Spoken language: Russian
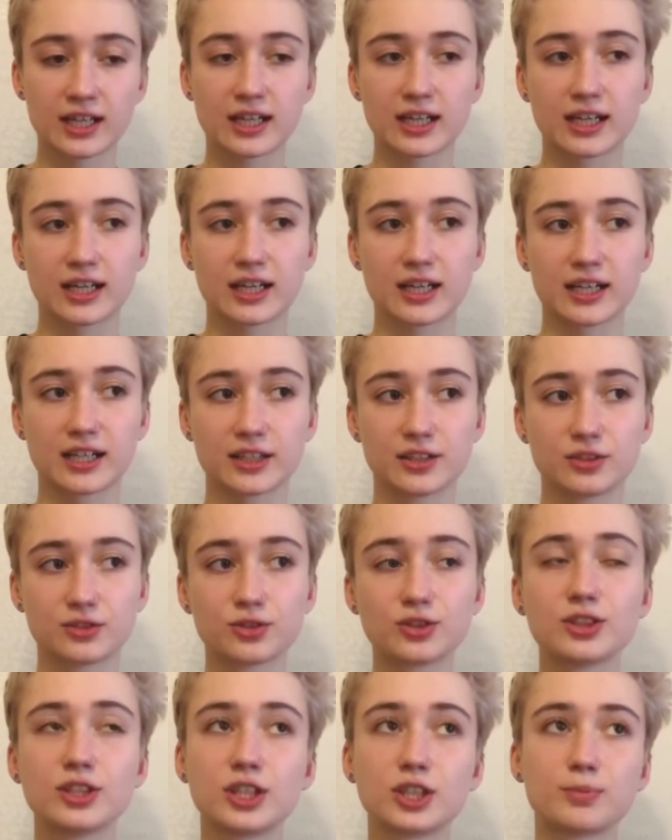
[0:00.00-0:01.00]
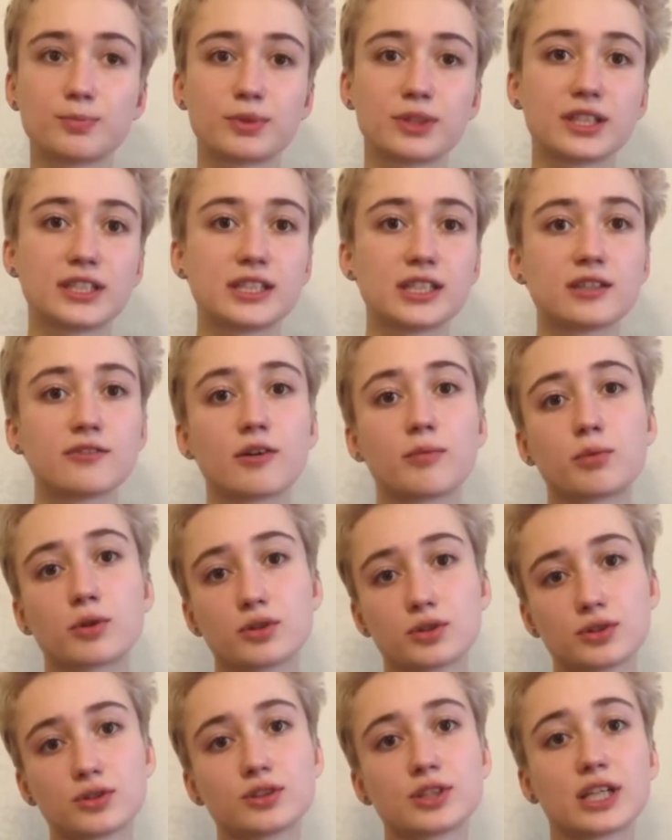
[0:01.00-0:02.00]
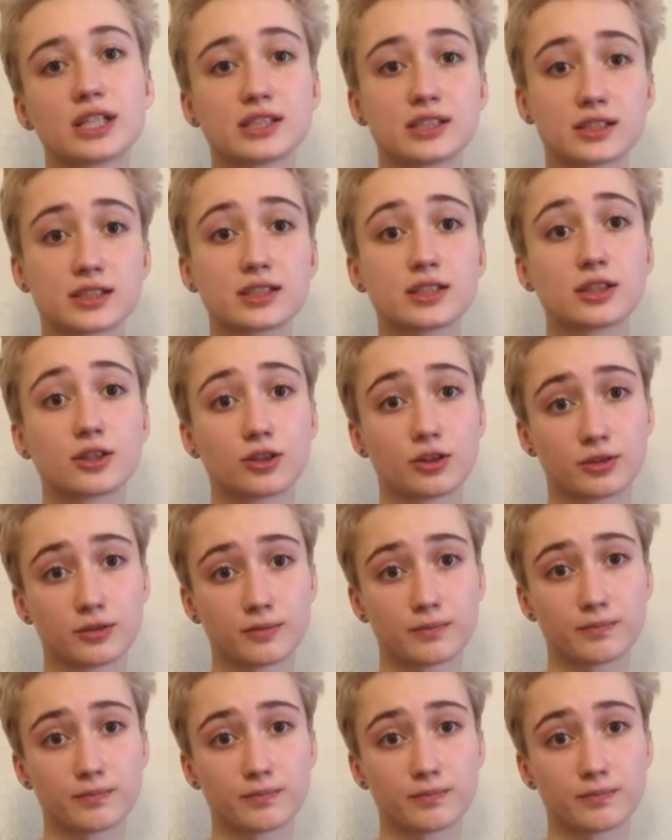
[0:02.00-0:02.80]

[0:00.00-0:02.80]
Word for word: а, нужно лишь подойти к вопросу с разных сторон.